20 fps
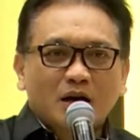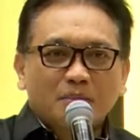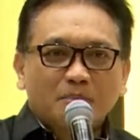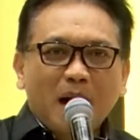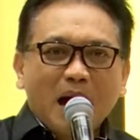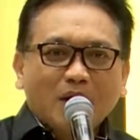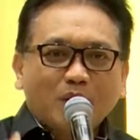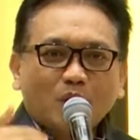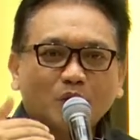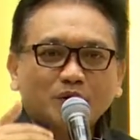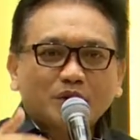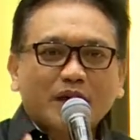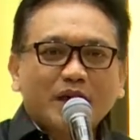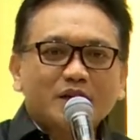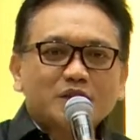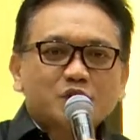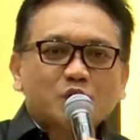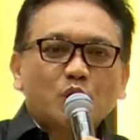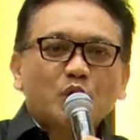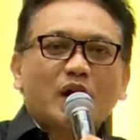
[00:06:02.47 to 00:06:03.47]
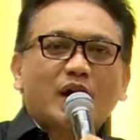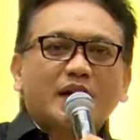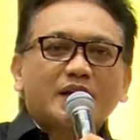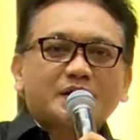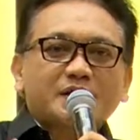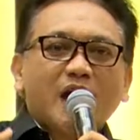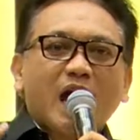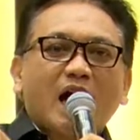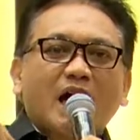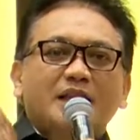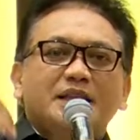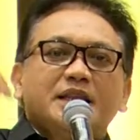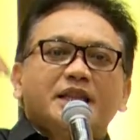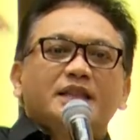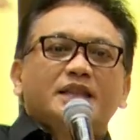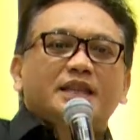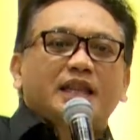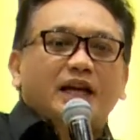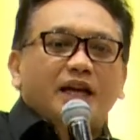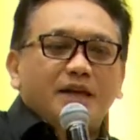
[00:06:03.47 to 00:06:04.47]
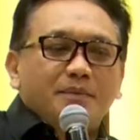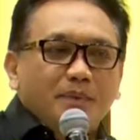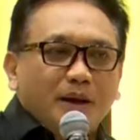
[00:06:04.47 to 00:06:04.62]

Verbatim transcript: mahkota yang saudara saya akan terima